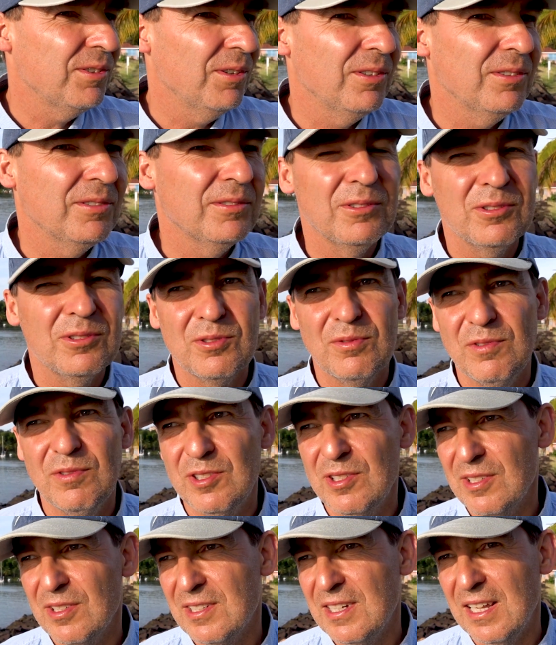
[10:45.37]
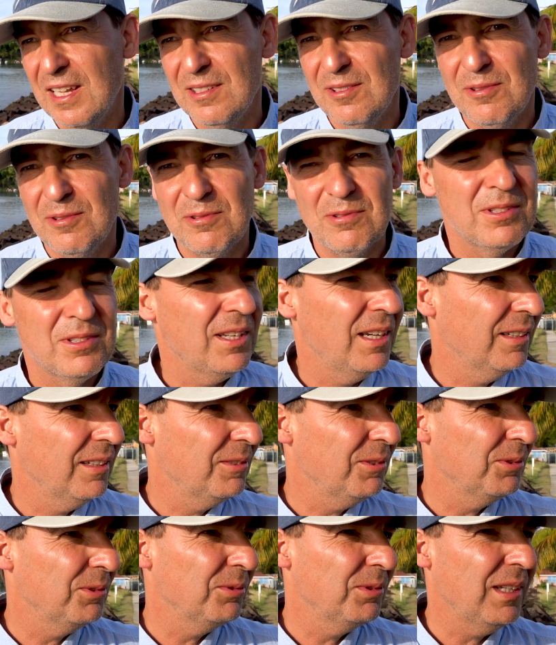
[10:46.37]
I on oczywiście zgarnął z
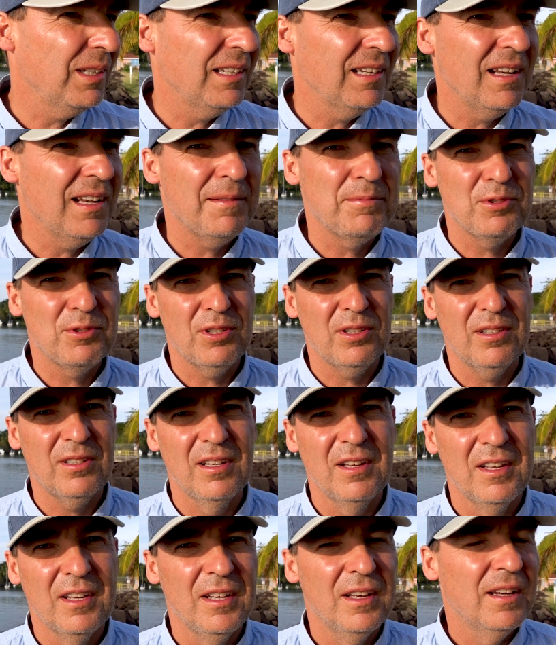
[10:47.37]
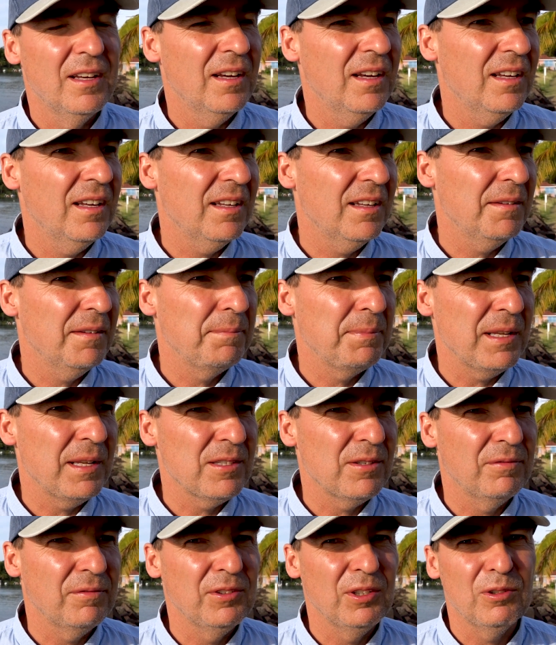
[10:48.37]
rynku tutaj najlepszych e,
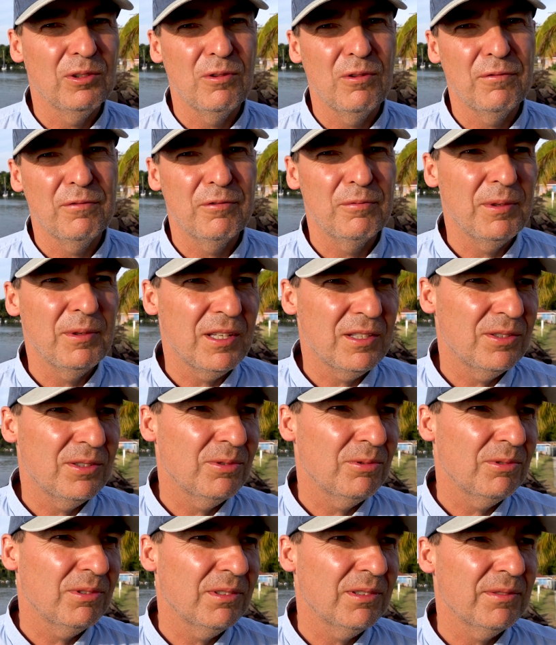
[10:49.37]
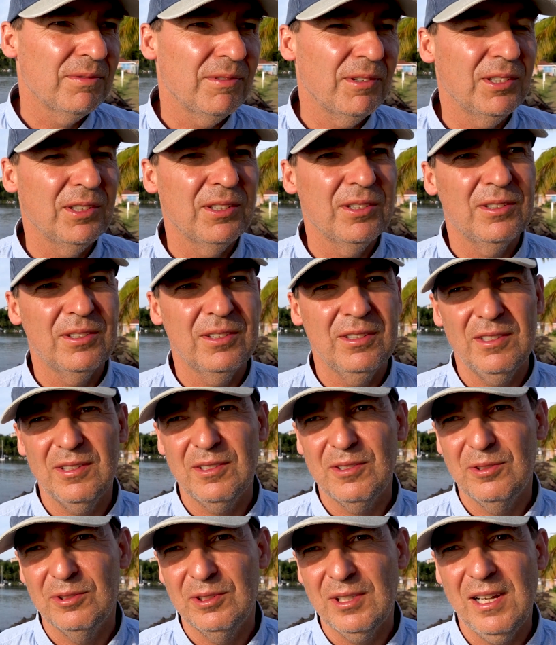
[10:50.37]
pracowników, umieścił ich w swoich
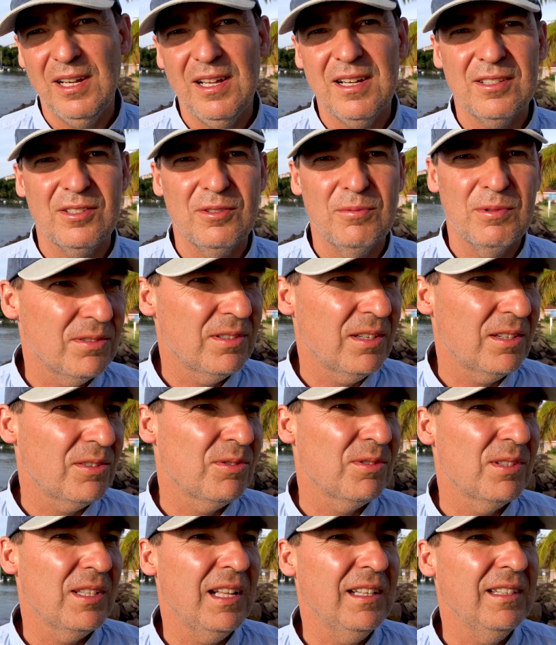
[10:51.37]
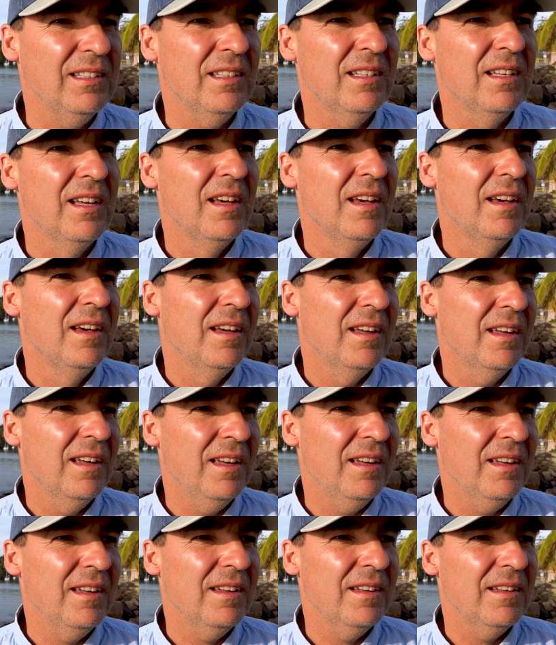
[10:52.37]
e, hotelach, żeby zarządzali
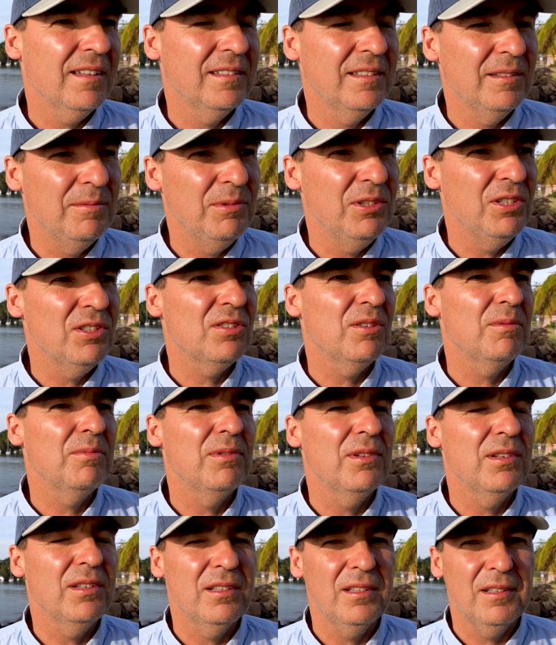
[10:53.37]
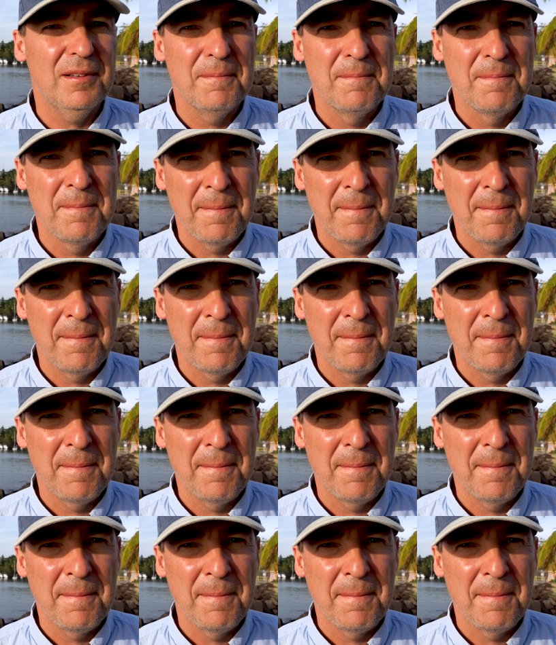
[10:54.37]
e, nimi, żeby